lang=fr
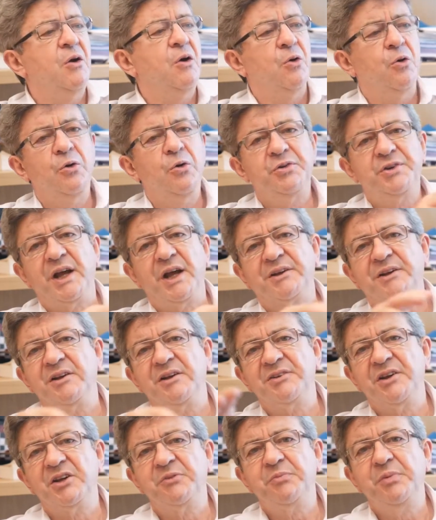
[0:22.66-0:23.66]
euh,
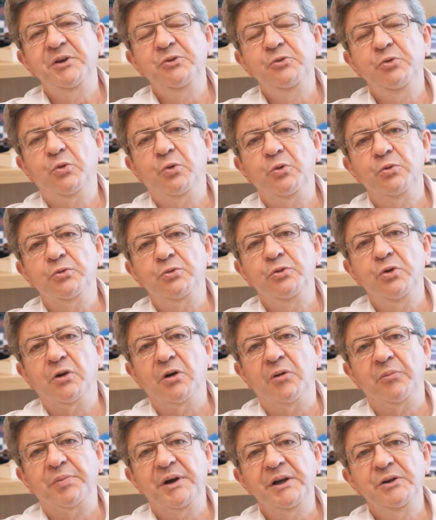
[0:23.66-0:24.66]
certains aspects du compte de
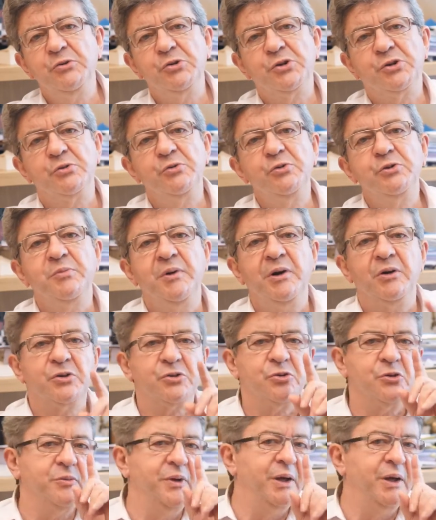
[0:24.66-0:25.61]
campagne de Jean-Luc Mélenchon.